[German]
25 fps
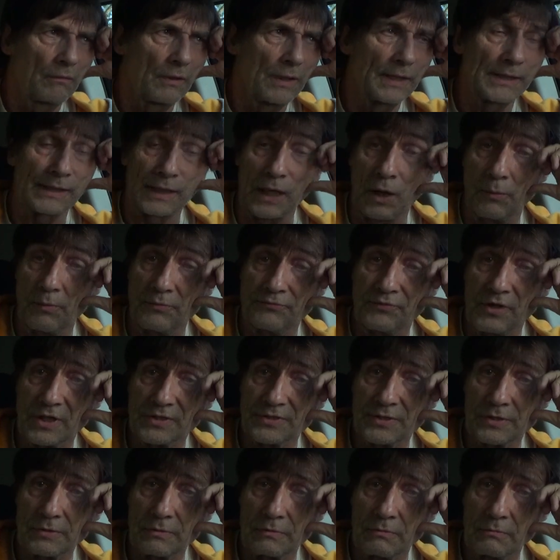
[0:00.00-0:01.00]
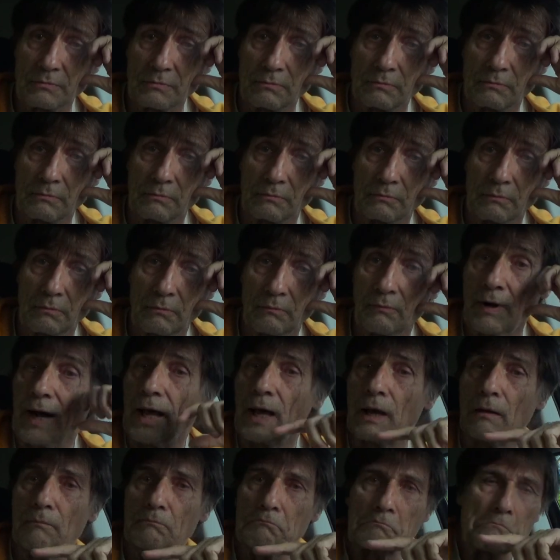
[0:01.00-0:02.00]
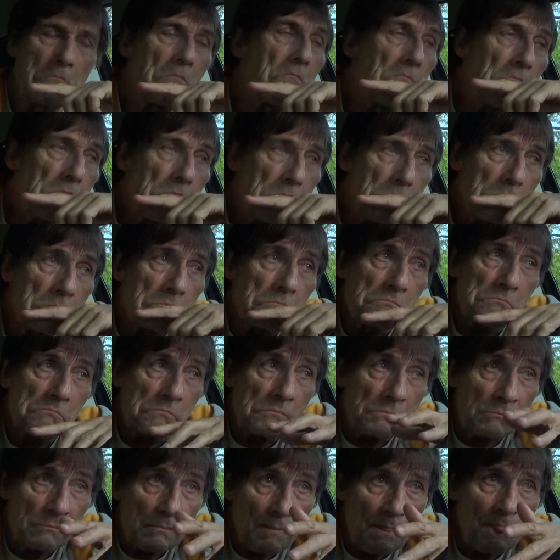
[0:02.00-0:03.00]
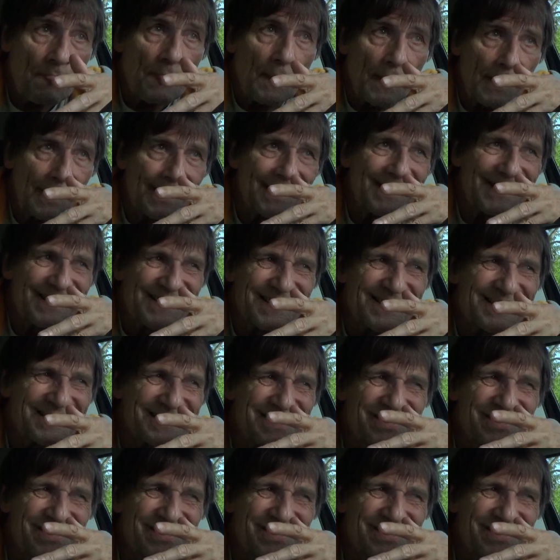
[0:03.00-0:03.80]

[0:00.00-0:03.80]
Ich glaube fast. Weil mm, in